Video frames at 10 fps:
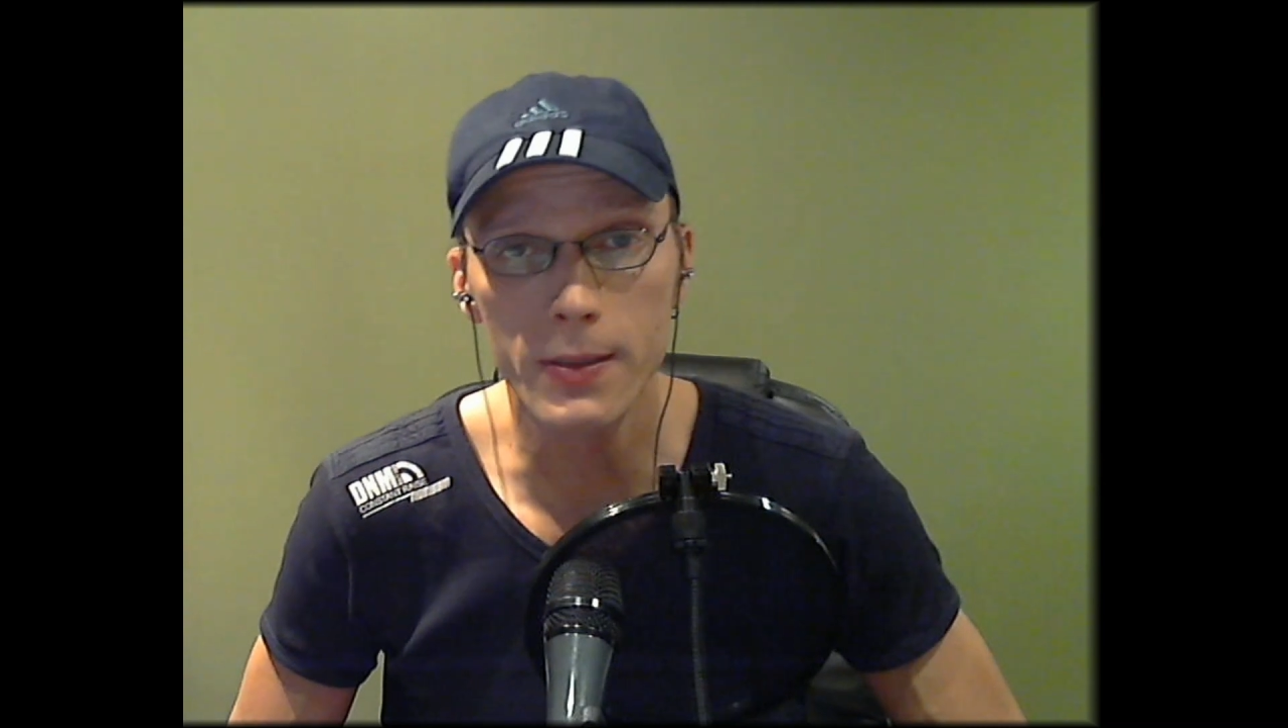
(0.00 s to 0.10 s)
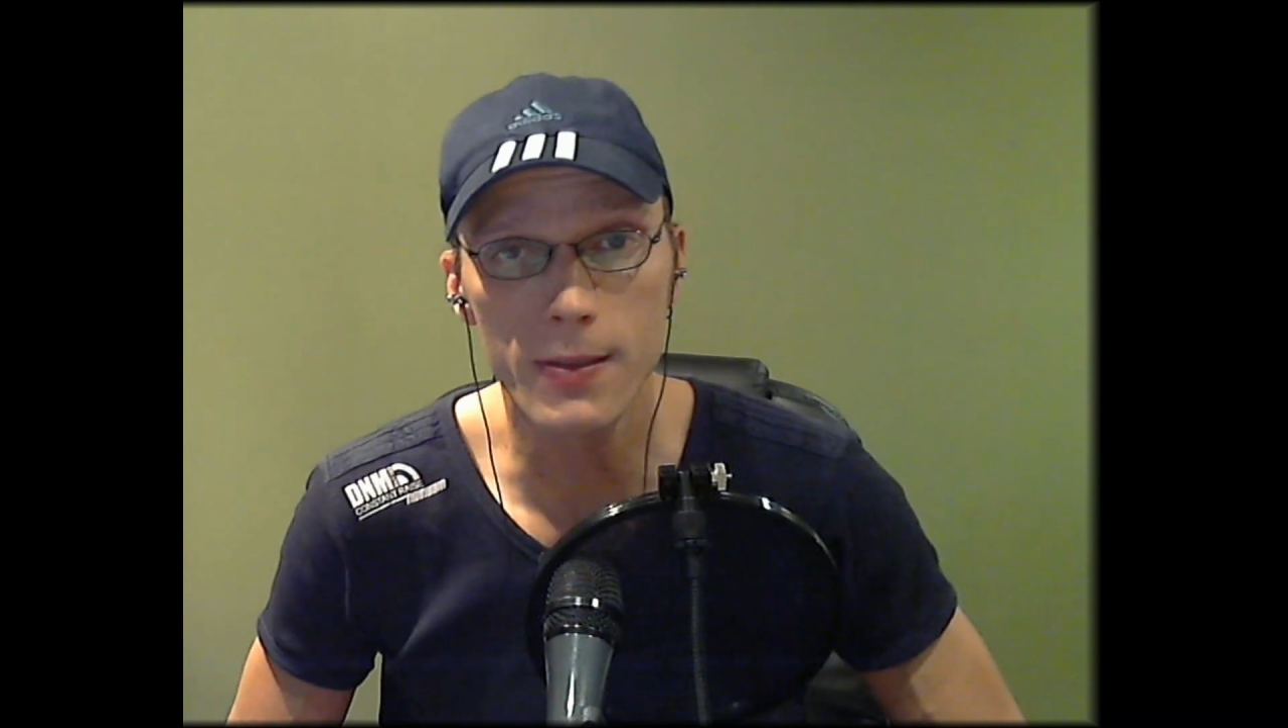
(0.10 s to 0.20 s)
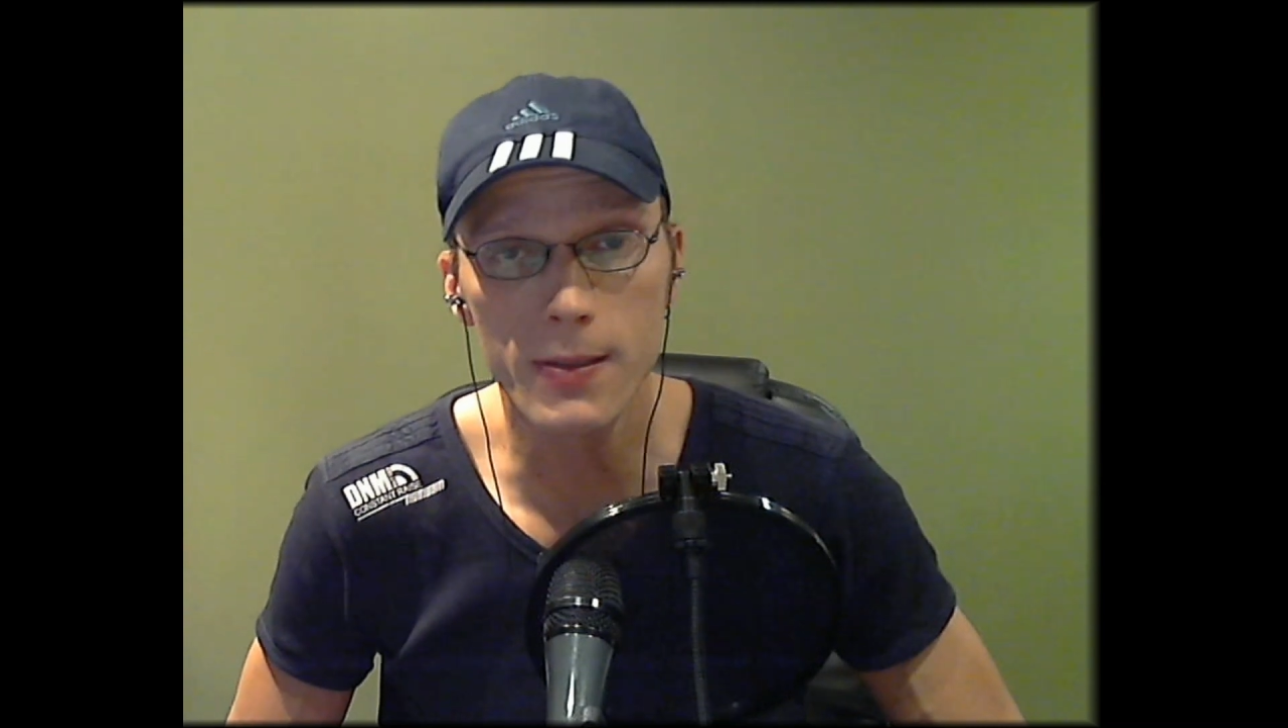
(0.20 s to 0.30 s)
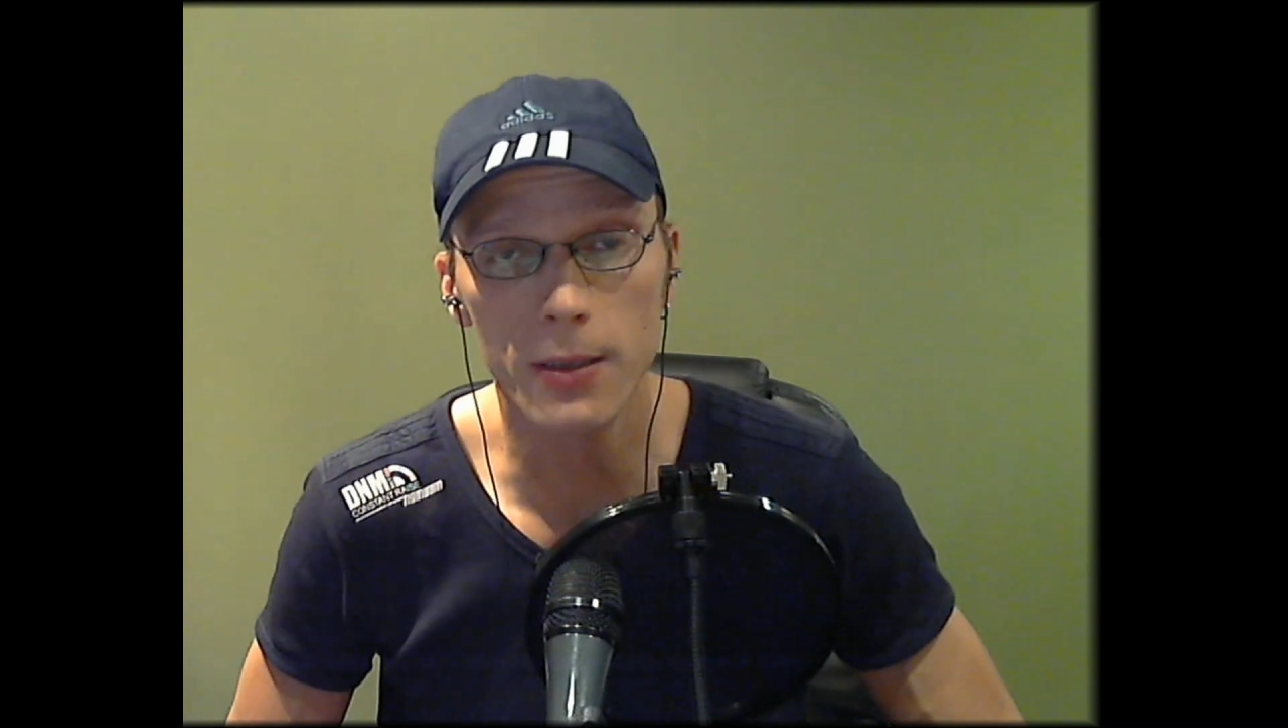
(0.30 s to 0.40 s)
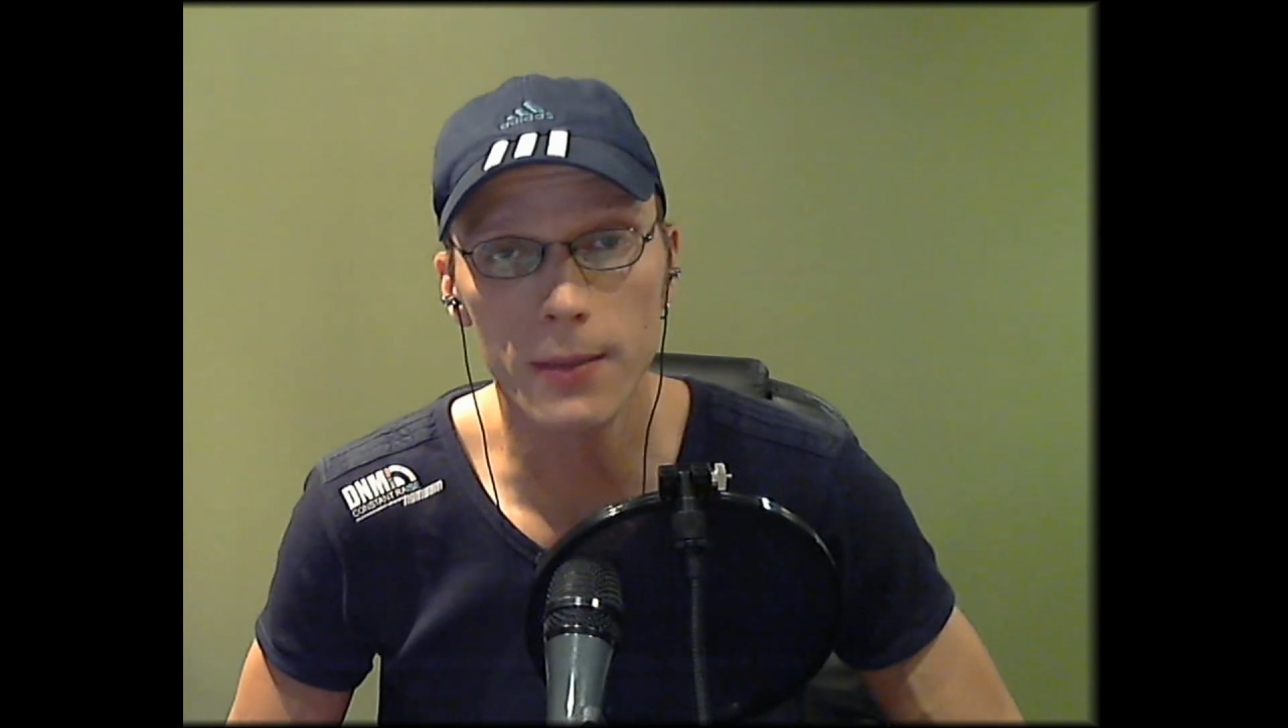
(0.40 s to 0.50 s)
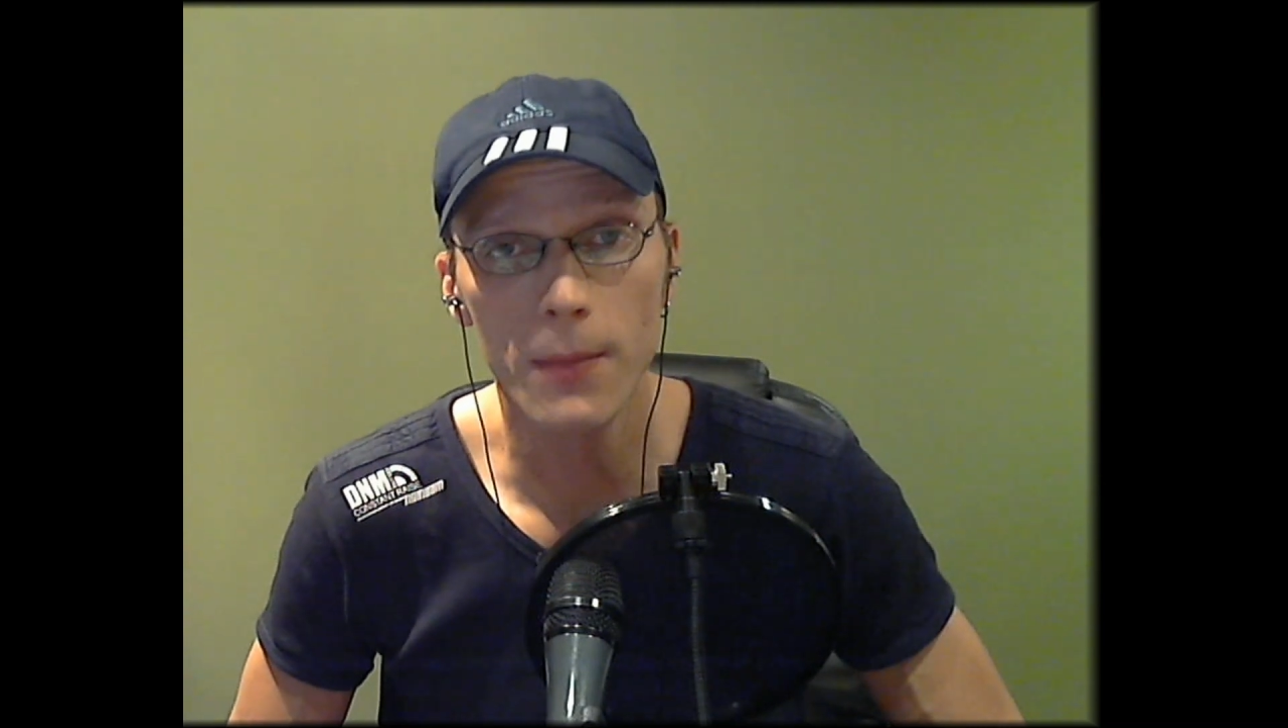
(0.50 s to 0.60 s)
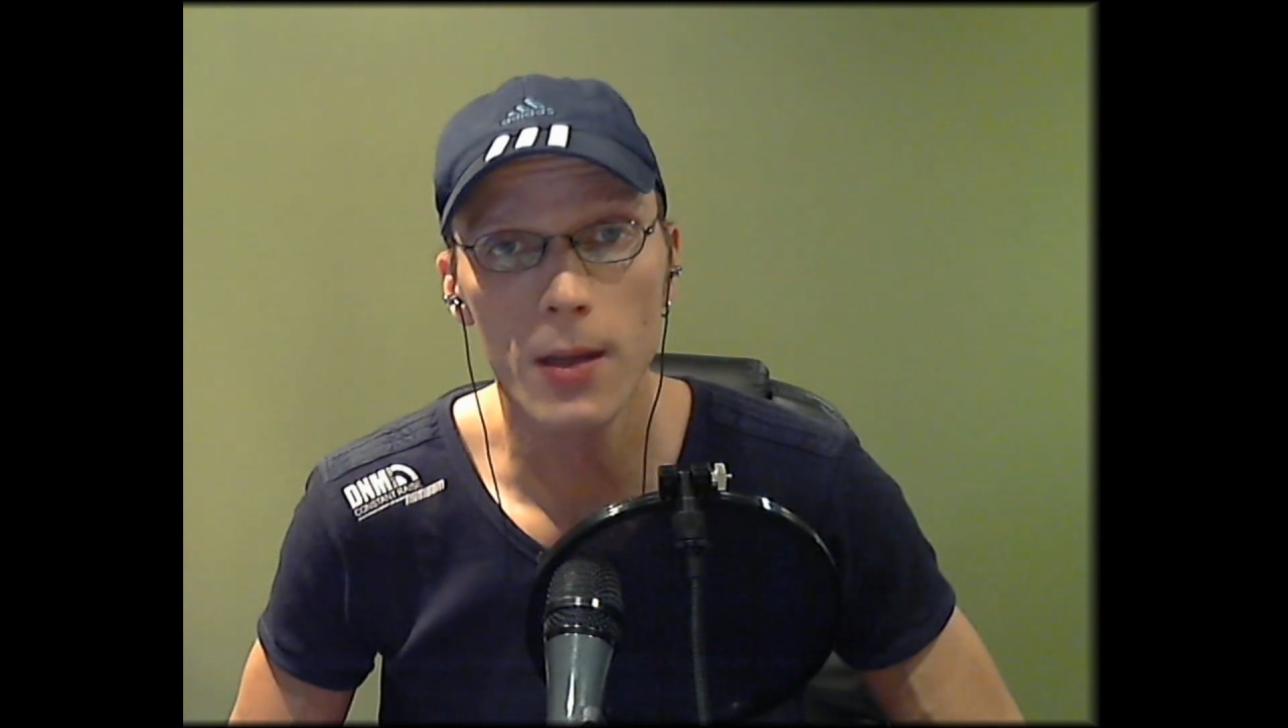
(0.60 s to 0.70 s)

es jetzt mal